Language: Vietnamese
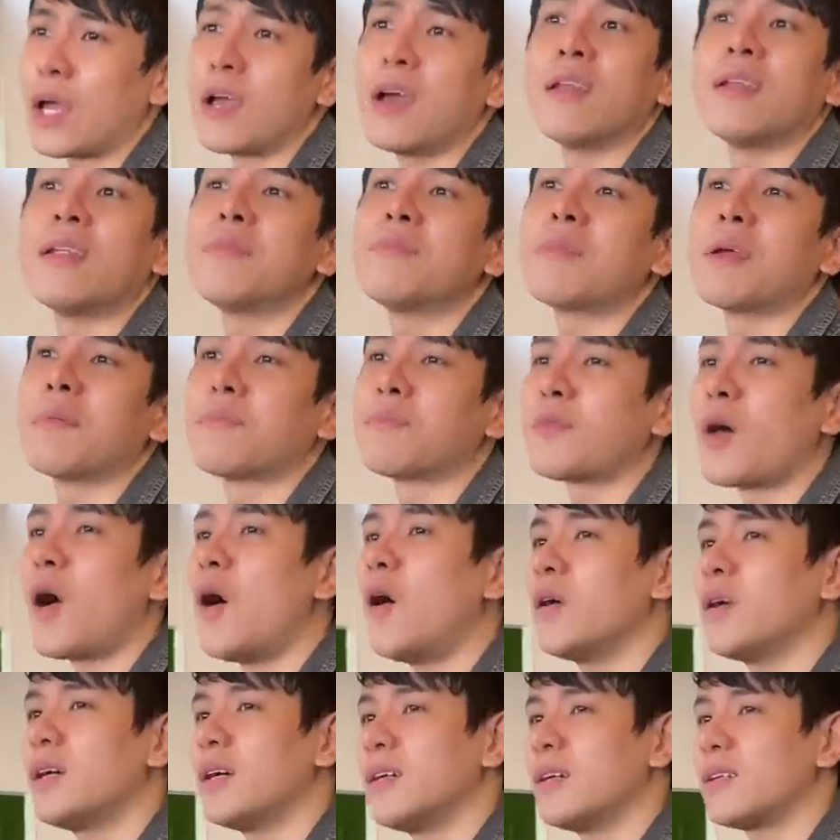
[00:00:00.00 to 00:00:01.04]
tại hình em chụp
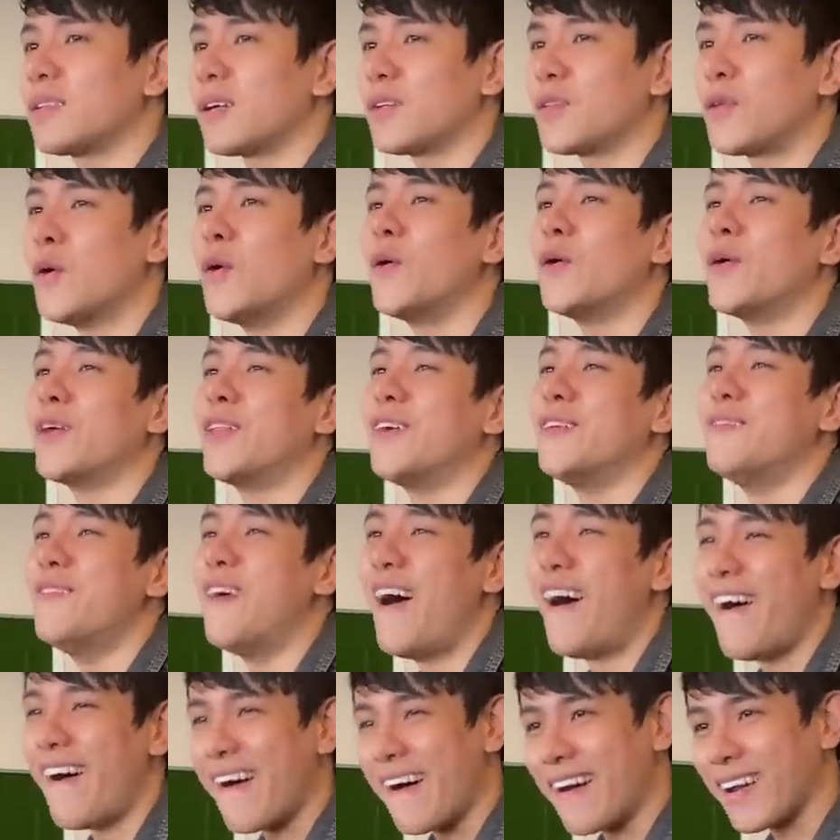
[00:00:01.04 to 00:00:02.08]
tối á, tối thui tối
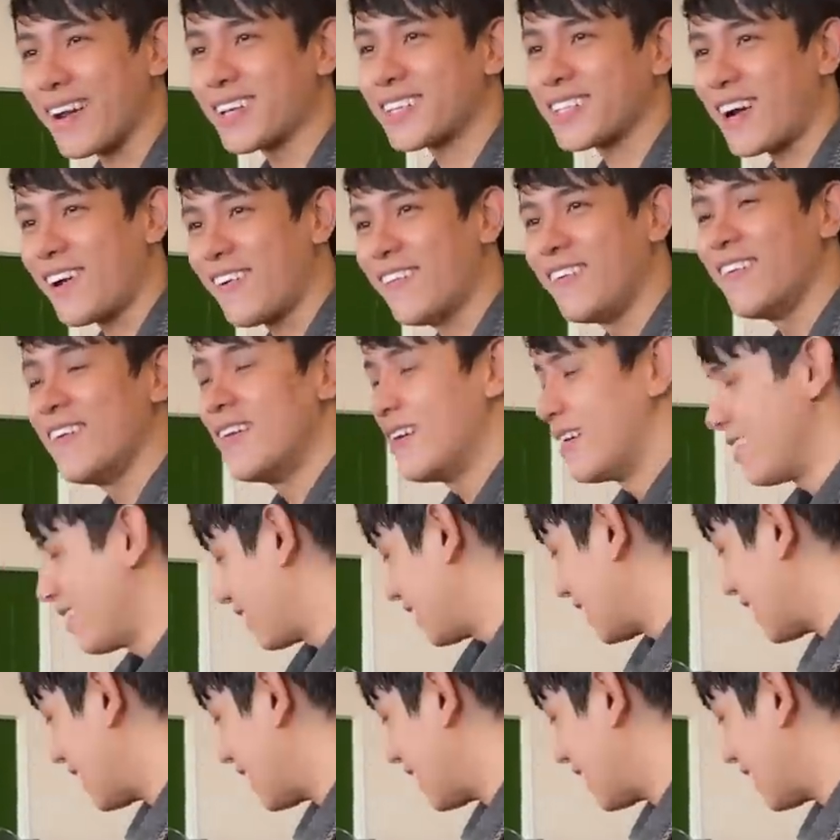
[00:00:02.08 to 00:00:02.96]
mò nó xấu. Thì